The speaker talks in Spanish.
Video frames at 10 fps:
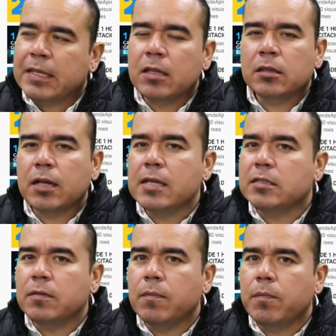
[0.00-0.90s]
¿Quién trae
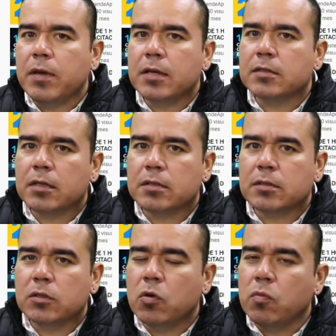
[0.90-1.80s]
100
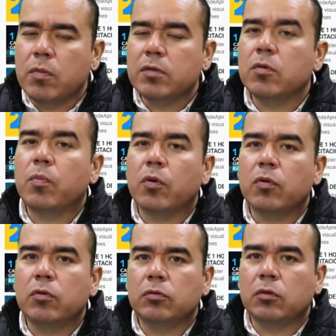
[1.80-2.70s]
piezas de un mismo
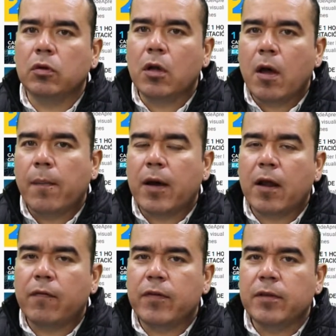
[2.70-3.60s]
producto
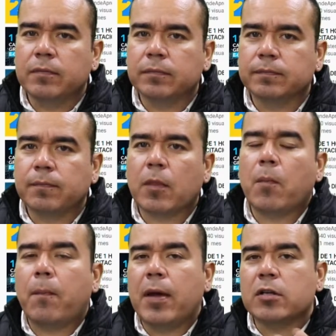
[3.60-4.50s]
para fin
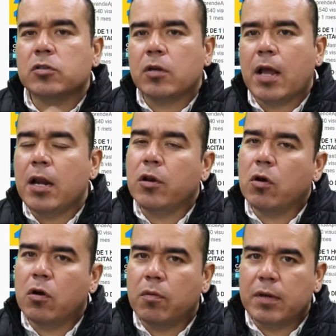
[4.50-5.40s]
personal y
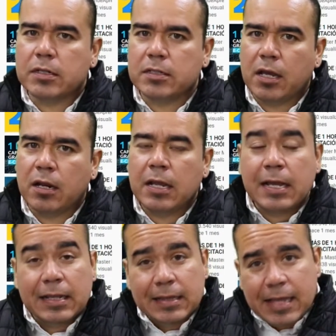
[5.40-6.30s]
no comercial.
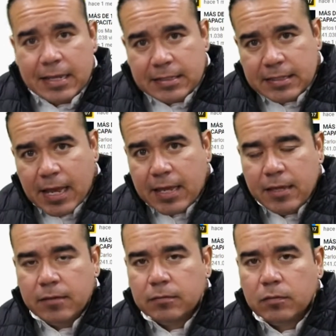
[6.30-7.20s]
Desde
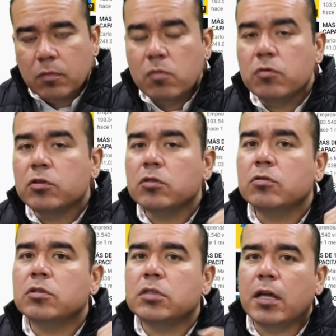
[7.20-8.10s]
ahí,
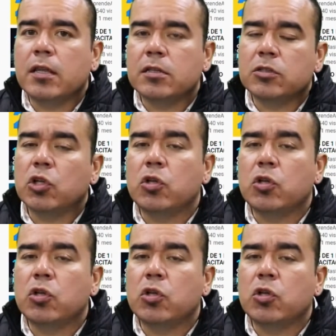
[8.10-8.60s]
muchos de ustedes,